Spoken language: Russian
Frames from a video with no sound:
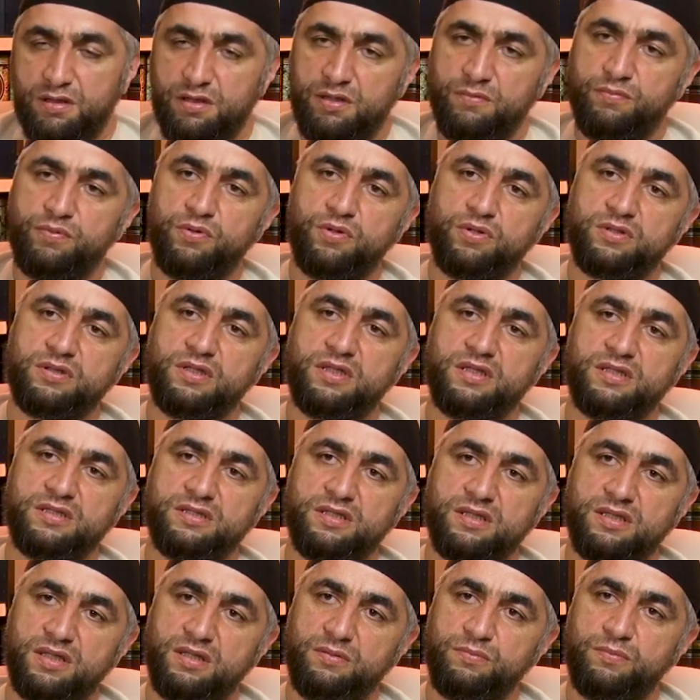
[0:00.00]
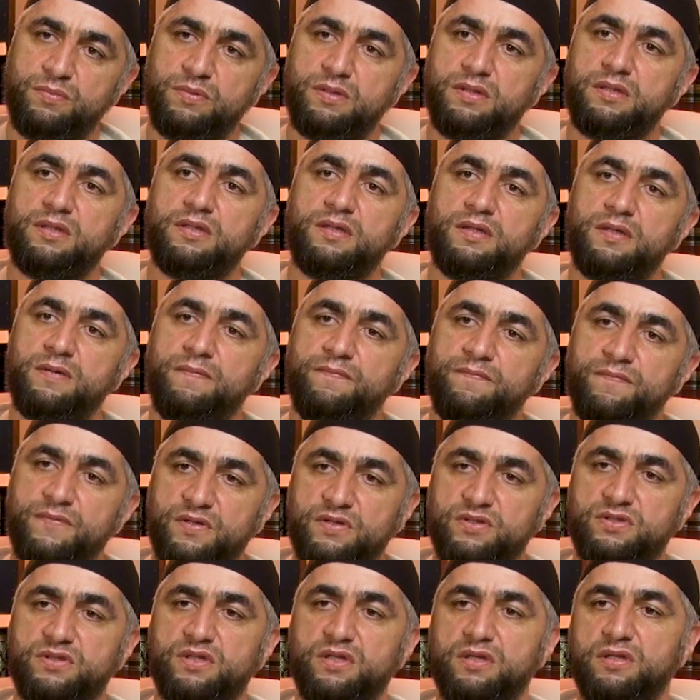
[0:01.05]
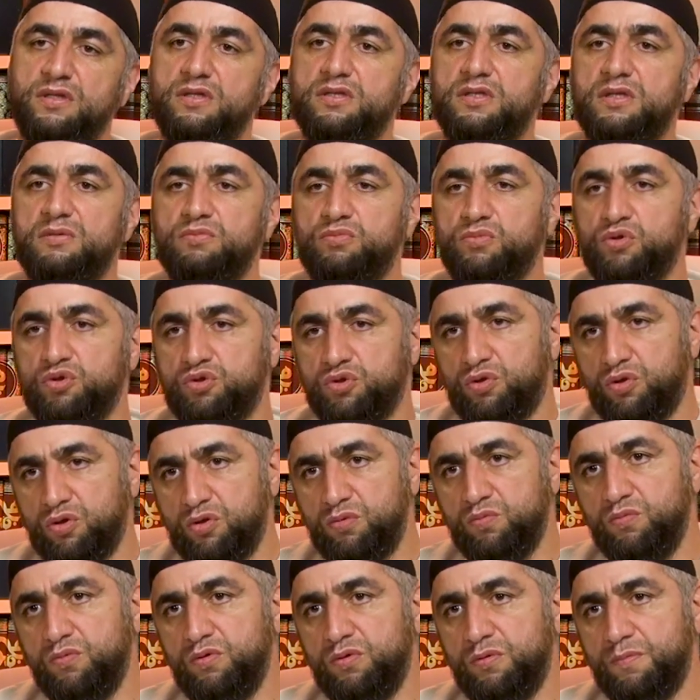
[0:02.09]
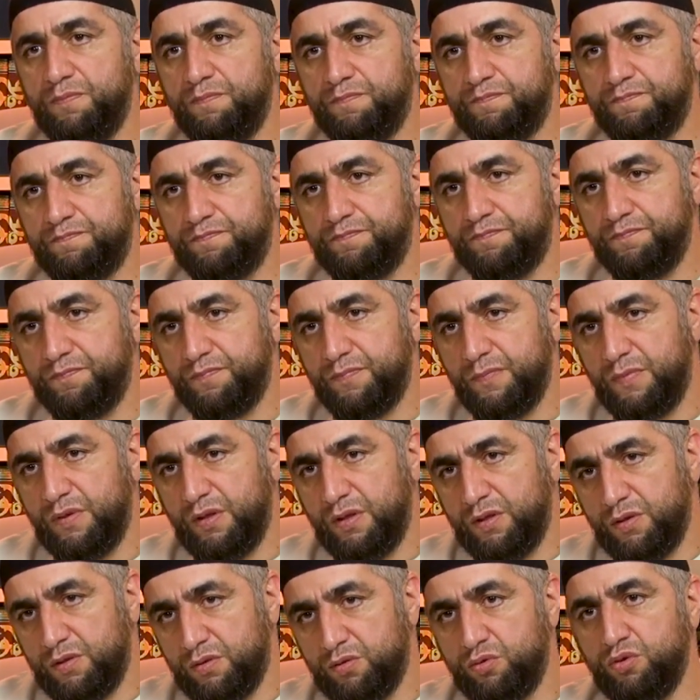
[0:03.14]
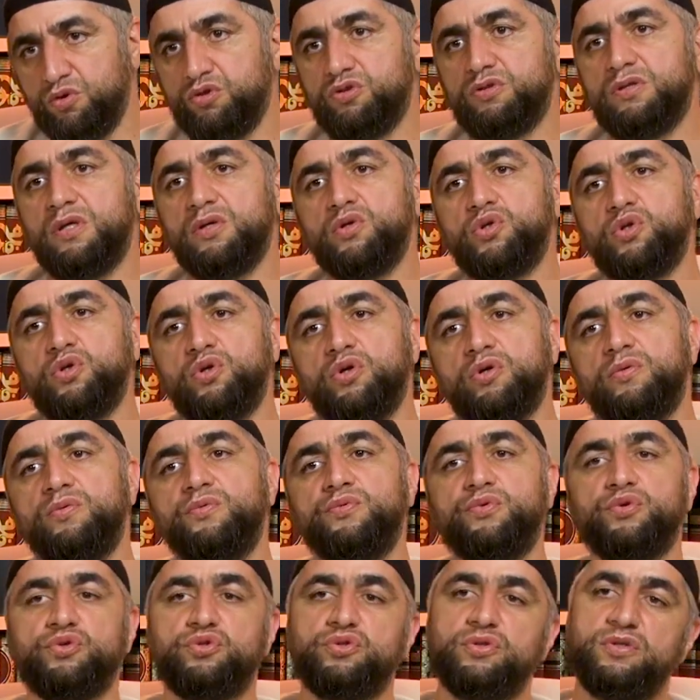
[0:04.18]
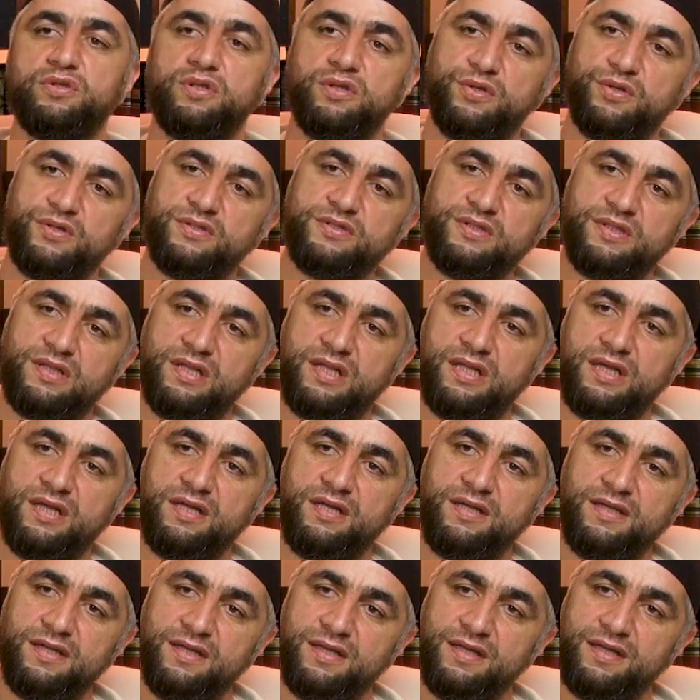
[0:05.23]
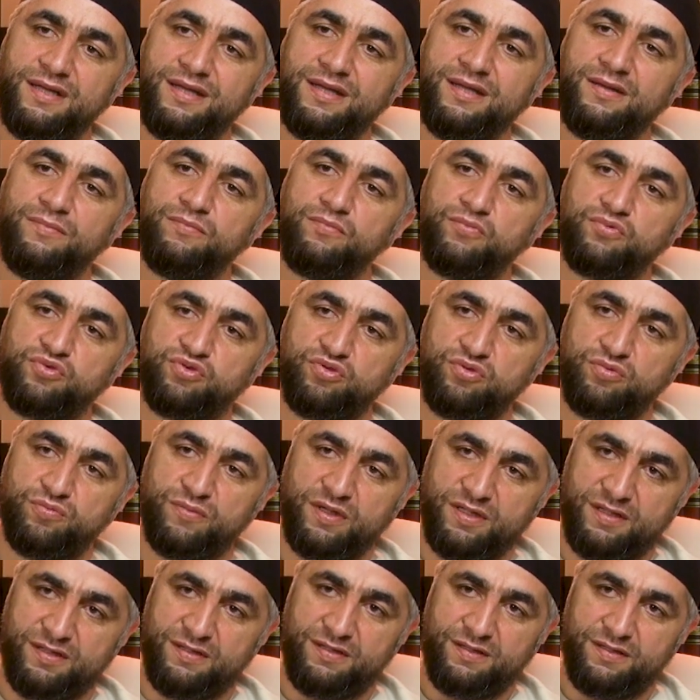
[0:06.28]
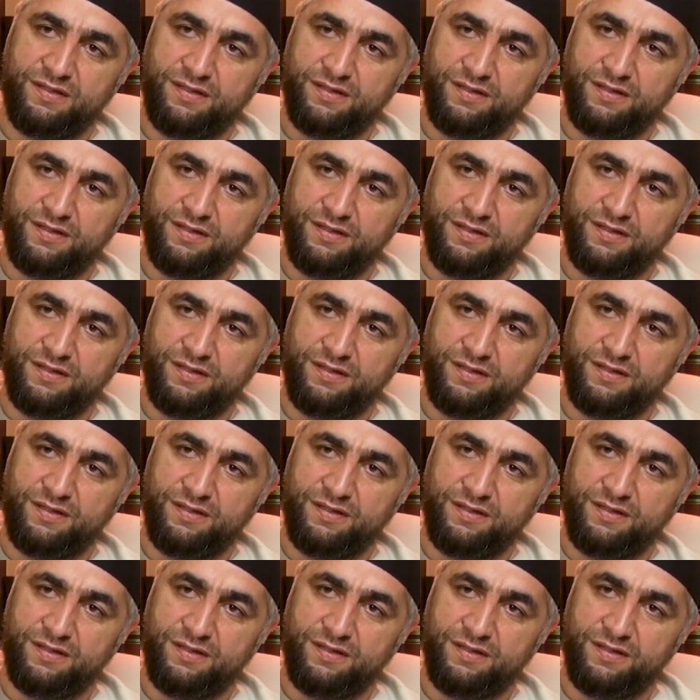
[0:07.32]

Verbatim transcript: И пророк, салам, сделал им тоже хокму, тот, тот же хокм, то, что делается для мусульман.